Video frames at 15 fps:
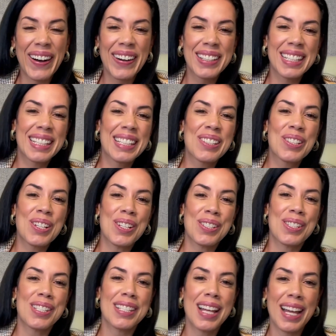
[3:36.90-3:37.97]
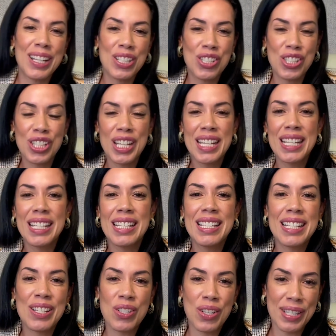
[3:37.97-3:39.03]
Olha, aqui no nosso site e
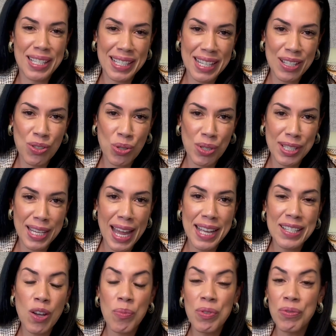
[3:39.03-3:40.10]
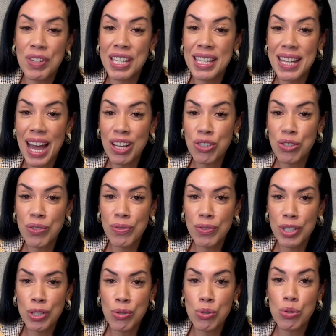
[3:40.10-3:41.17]
nas nossas redes sociais há uma infinidade de
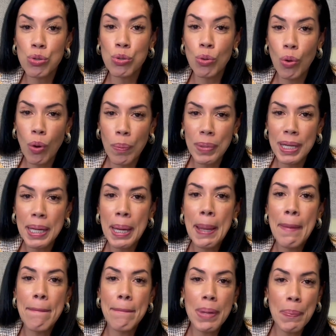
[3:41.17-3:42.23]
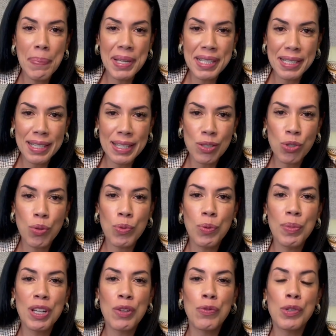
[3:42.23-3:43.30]
vídeos sobre BPC, sobre o
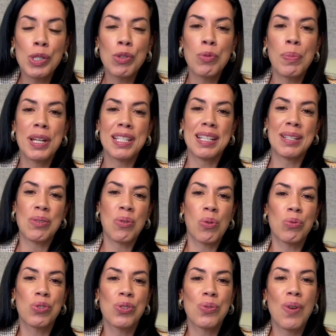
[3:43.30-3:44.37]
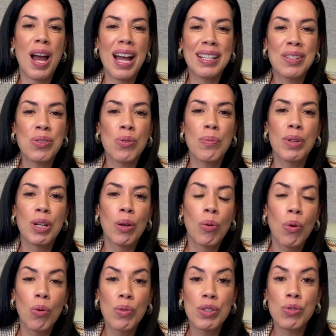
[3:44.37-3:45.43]
benefício de prestação continuada, sobre
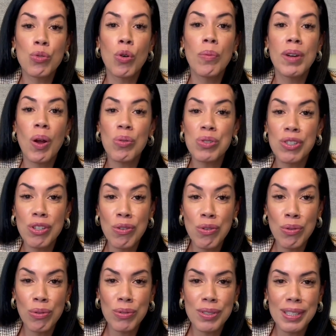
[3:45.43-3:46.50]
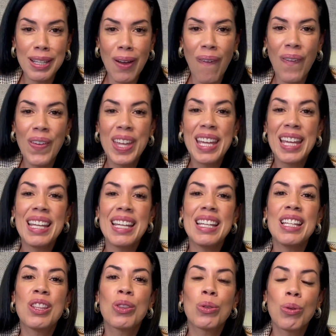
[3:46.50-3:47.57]
LOA, sobre auxílio inclusão
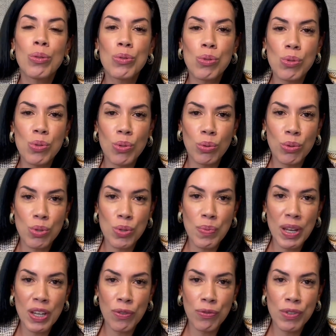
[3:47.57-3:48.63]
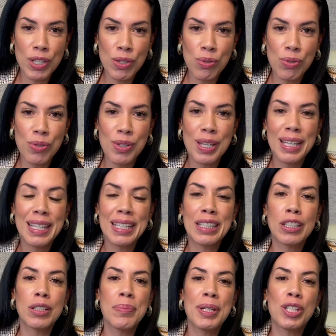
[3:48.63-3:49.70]
e todos os outros benefícios
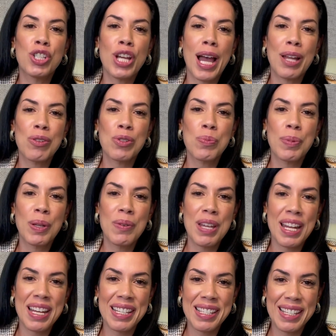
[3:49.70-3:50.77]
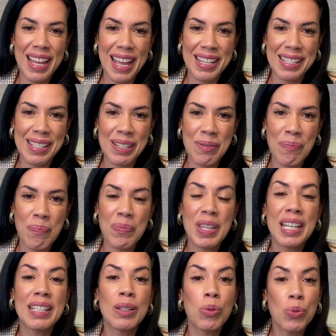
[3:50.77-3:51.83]
intermediados pelo INSS.
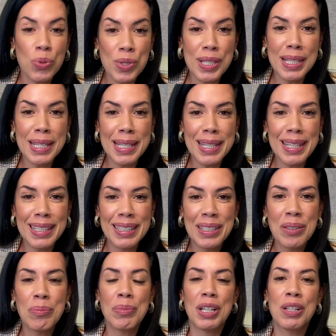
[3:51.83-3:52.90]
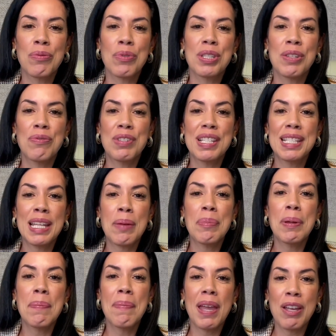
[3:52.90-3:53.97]
Então nos siga para que você fique
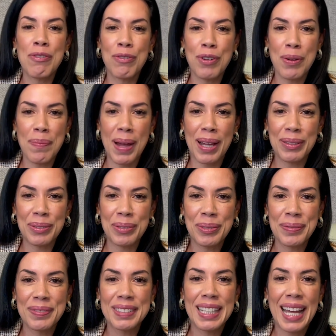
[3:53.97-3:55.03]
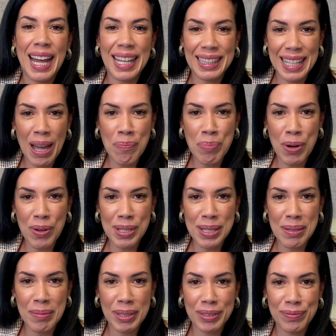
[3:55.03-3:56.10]
sempre bem informado. Até a
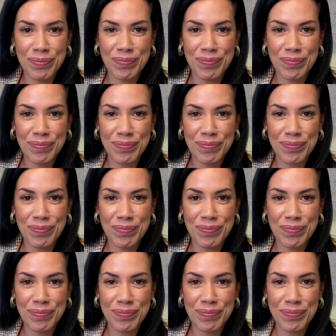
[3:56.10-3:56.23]
próxima.